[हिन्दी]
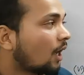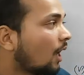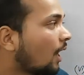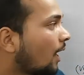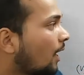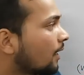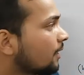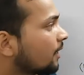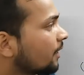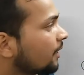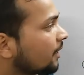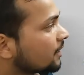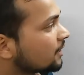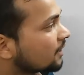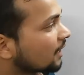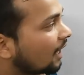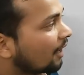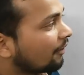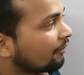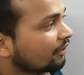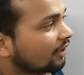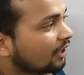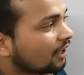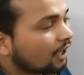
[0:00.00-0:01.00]
अदर
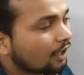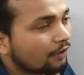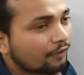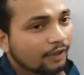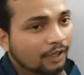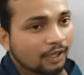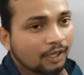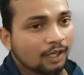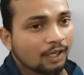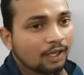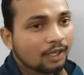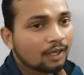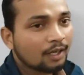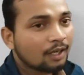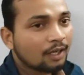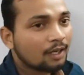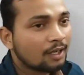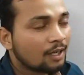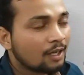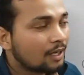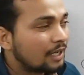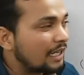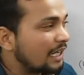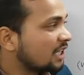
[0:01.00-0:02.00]
एग्जाम के लिए
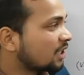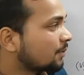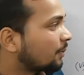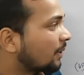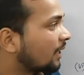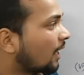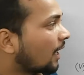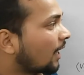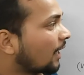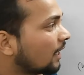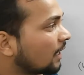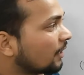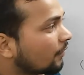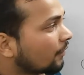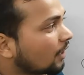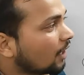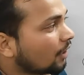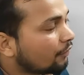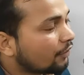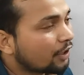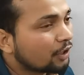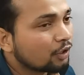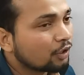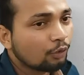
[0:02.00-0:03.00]
भी इस पर आने वाला
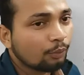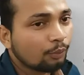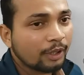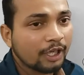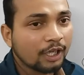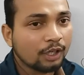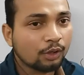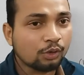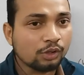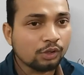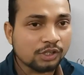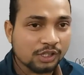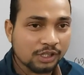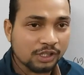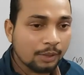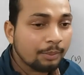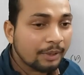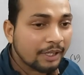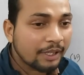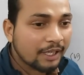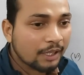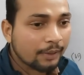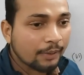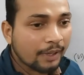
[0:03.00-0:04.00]
वीडियो में क्वेश्चन
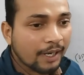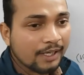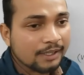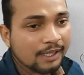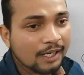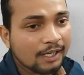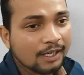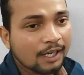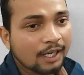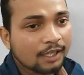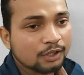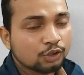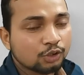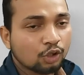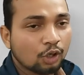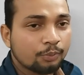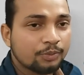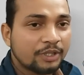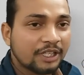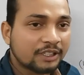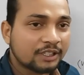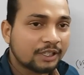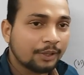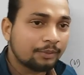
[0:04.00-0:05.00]
भी करवाया जाएगा जो
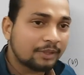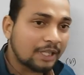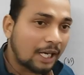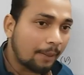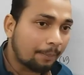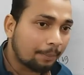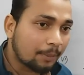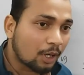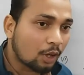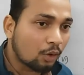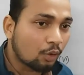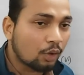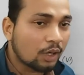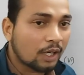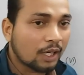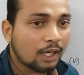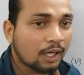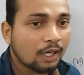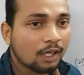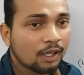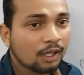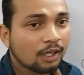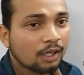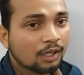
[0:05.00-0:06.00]
ऑब्जेक्टिव टाइप का होगा
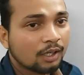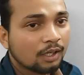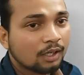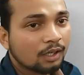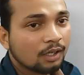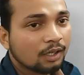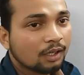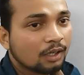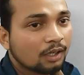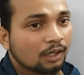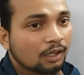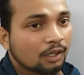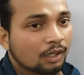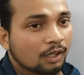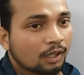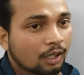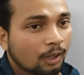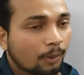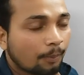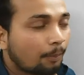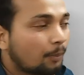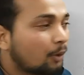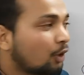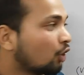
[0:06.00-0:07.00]

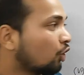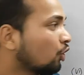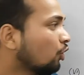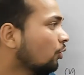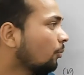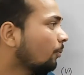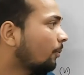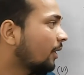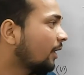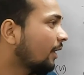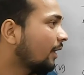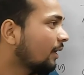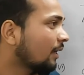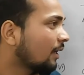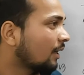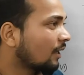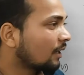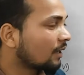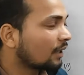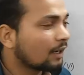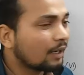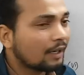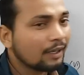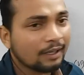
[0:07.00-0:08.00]
वीडियो में बने
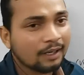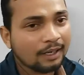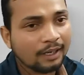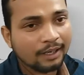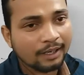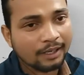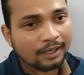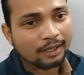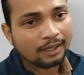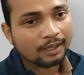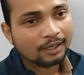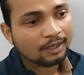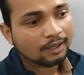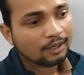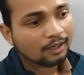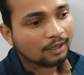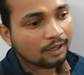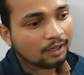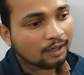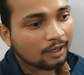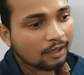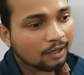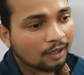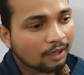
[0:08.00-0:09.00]
रहने के लिए
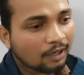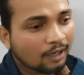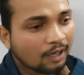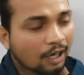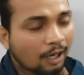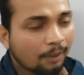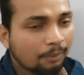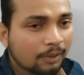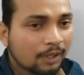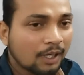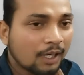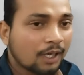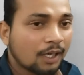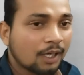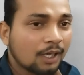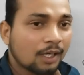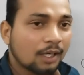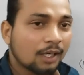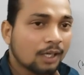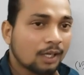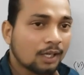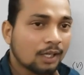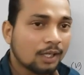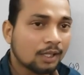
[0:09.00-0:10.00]
आपका
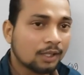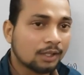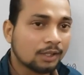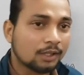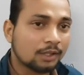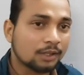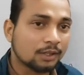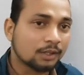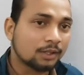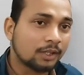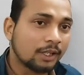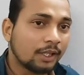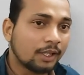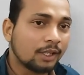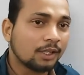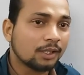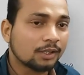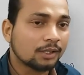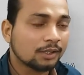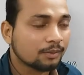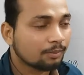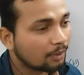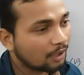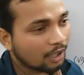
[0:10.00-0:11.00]
दिन
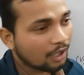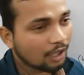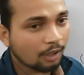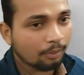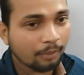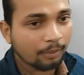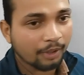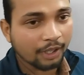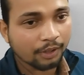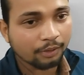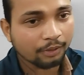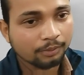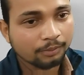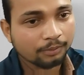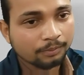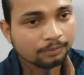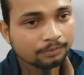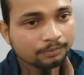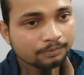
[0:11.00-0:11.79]
मंगलमय हो